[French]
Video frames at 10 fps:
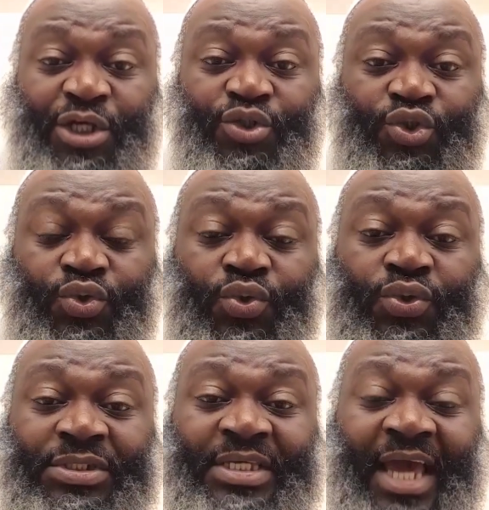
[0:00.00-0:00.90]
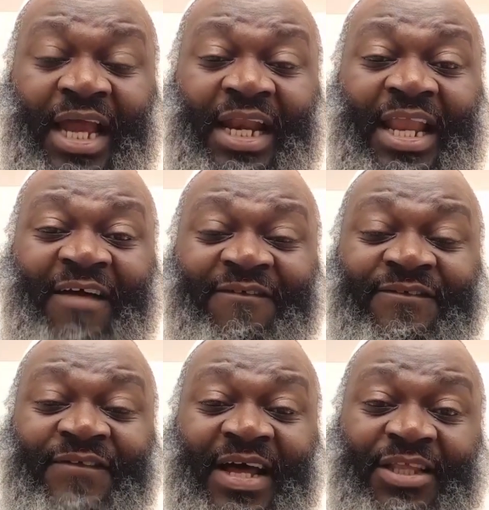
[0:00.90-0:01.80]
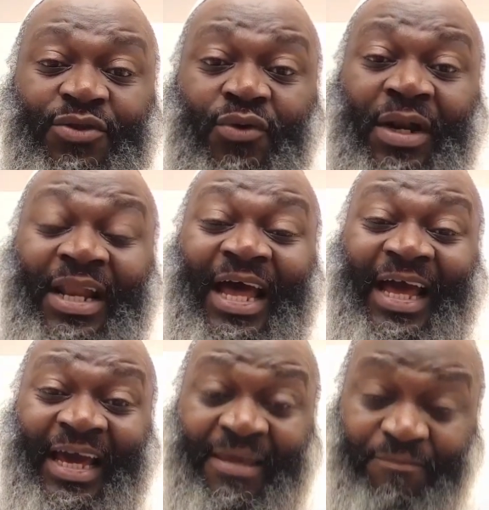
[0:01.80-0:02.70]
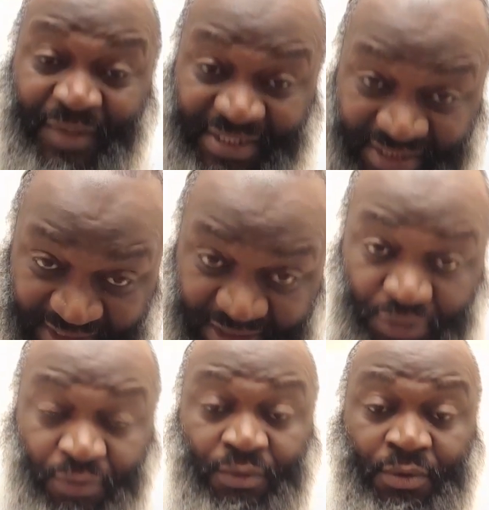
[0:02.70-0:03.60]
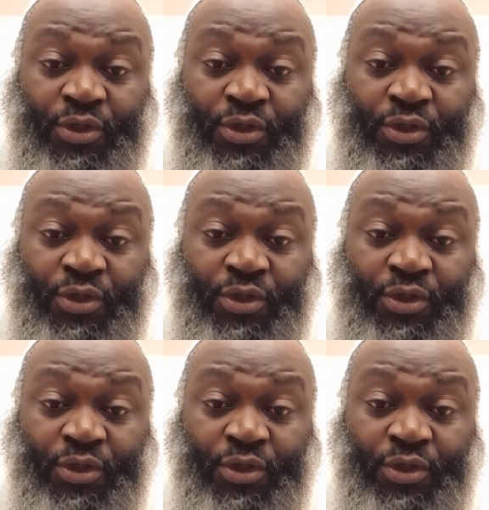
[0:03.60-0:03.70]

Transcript: jusqu'à la fin de la répétition